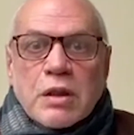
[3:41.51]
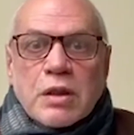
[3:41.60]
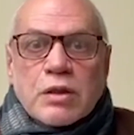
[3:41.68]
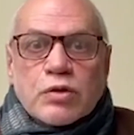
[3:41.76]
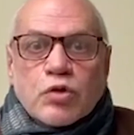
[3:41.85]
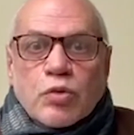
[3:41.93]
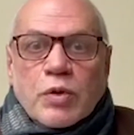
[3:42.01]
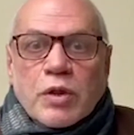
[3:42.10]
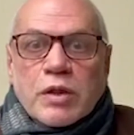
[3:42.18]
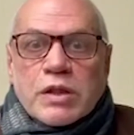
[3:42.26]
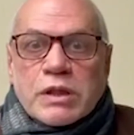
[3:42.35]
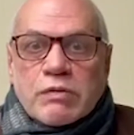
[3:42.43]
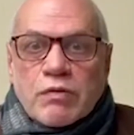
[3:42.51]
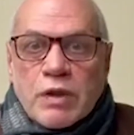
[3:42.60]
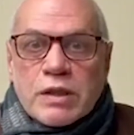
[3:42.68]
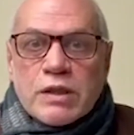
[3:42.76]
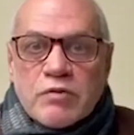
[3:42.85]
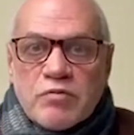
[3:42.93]
чтобы
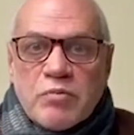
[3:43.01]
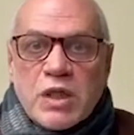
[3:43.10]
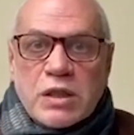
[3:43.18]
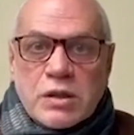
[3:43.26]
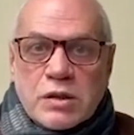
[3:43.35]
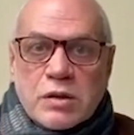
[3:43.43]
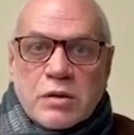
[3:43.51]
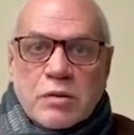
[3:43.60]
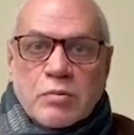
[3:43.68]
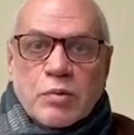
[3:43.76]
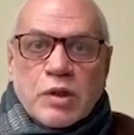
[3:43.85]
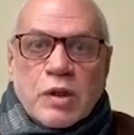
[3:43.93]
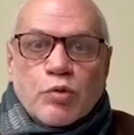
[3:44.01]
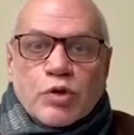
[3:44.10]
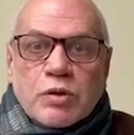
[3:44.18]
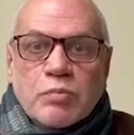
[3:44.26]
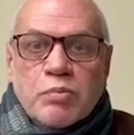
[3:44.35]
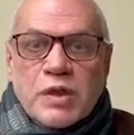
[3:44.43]
развиваться вместе. Потому что
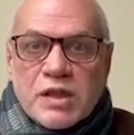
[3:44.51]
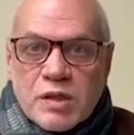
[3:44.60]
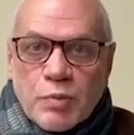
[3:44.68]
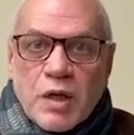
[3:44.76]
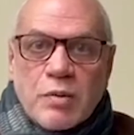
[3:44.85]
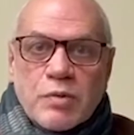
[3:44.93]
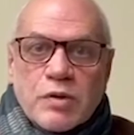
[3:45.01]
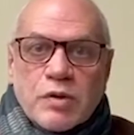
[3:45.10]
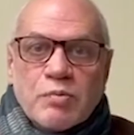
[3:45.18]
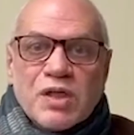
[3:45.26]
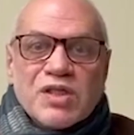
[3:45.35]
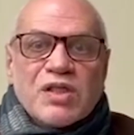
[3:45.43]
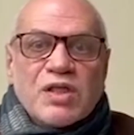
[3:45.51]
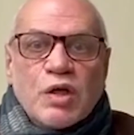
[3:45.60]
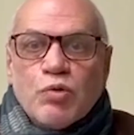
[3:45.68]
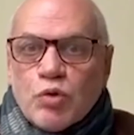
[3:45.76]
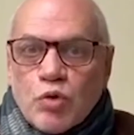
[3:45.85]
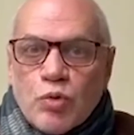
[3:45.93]
без памяти, без
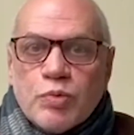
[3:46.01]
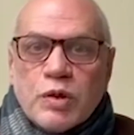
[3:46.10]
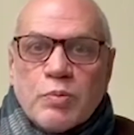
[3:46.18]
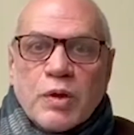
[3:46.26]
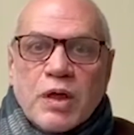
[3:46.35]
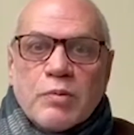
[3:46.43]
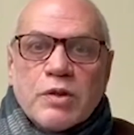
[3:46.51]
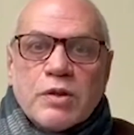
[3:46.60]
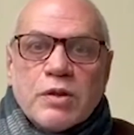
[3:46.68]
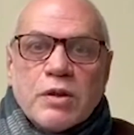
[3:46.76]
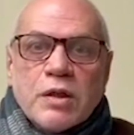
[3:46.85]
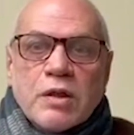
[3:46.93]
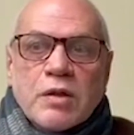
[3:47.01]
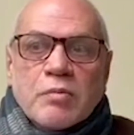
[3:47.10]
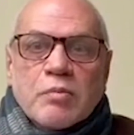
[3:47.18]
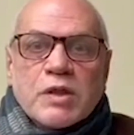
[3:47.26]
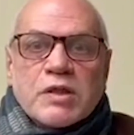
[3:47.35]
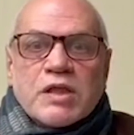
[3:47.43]
неудобной памяти,
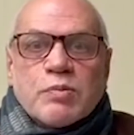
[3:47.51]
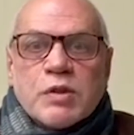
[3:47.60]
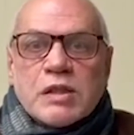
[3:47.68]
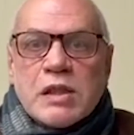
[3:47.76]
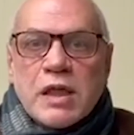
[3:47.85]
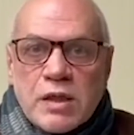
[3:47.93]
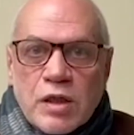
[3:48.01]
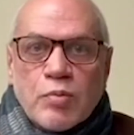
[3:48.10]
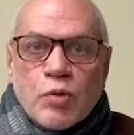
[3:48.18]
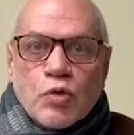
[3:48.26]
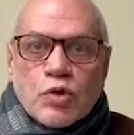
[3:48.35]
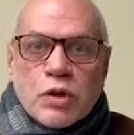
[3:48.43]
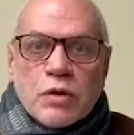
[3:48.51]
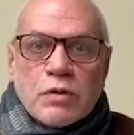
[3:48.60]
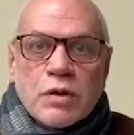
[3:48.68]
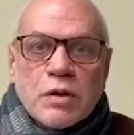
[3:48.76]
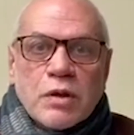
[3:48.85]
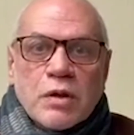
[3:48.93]
без осмысления прошлого,
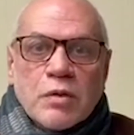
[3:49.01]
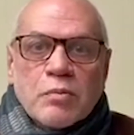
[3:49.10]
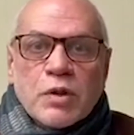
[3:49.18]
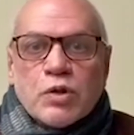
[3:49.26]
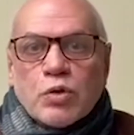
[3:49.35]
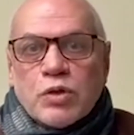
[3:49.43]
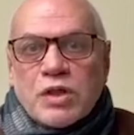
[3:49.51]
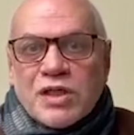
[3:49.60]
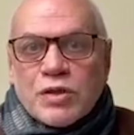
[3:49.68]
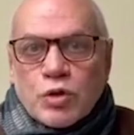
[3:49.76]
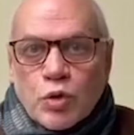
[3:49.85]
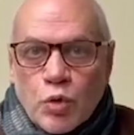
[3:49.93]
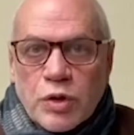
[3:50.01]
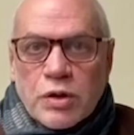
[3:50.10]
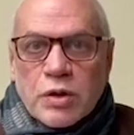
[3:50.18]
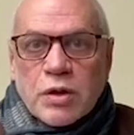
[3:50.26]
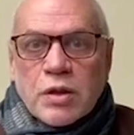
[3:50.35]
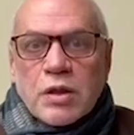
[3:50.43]
без той
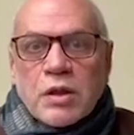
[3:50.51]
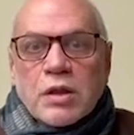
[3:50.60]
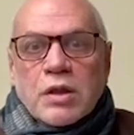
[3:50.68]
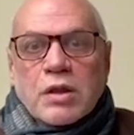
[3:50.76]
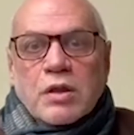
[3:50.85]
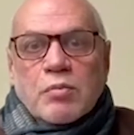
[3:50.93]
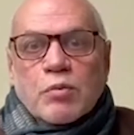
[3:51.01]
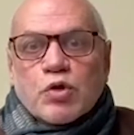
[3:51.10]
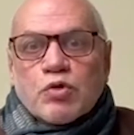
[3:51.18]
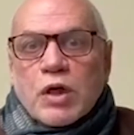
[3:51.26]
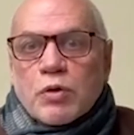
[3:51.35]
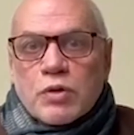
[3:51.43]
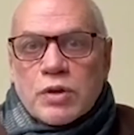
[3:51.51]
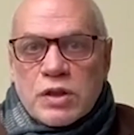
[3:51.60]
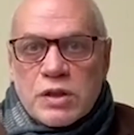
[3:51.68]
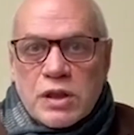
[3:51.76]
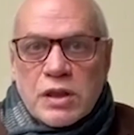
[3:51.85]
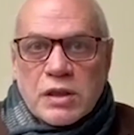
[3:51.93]
достойной международной
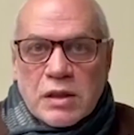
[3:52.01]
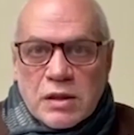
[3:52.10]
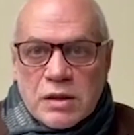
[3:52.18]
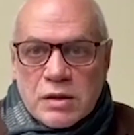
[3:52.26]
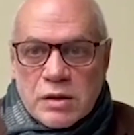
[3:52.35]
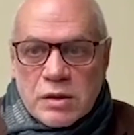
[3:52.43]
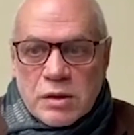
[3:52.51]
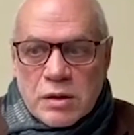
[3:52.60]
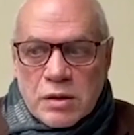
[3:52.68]
деятельности –